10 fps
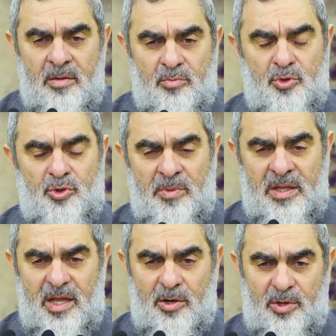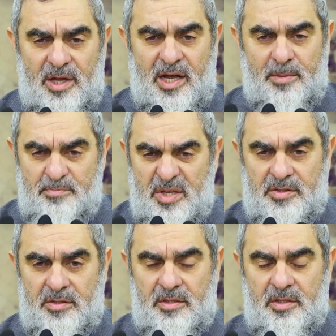Müslümanlar olarak
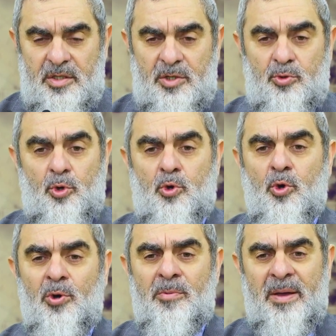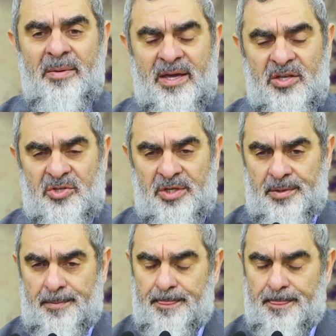biz dökülmemek için